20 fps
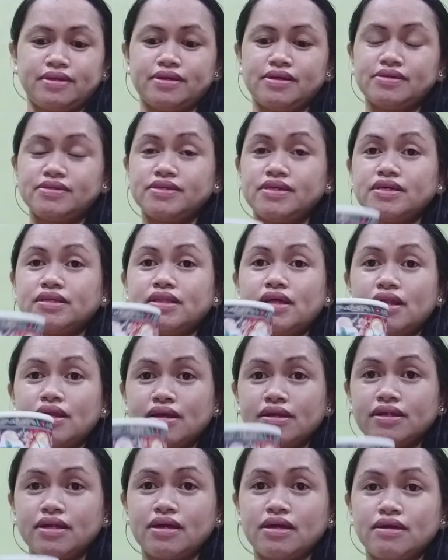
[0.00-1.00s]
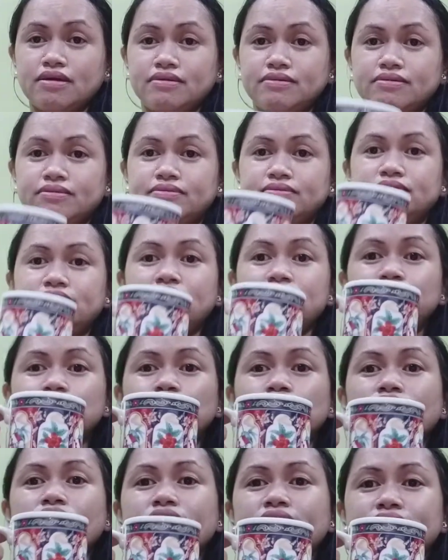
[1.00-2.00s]
Kasi talaga na
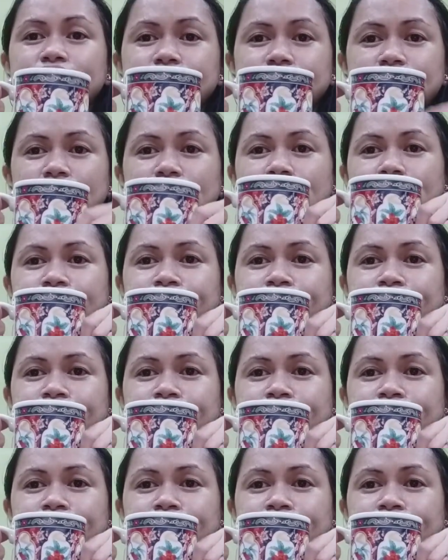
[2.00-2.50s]
natural lang siya.